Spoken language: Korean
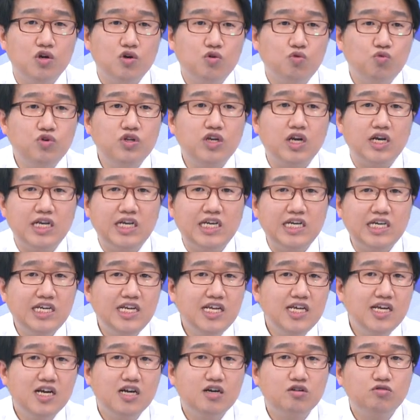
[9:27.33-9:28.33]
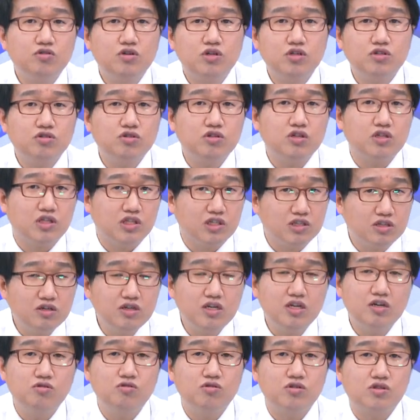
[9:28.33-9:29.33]
우리가 일인 가구가 계속
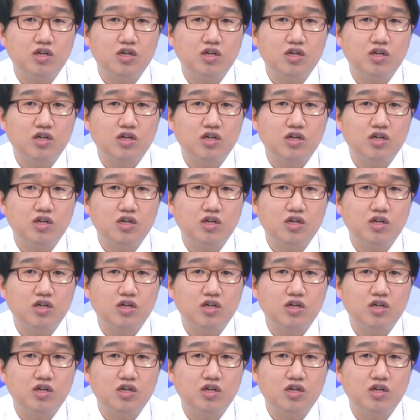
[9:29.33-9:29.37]
늘어나고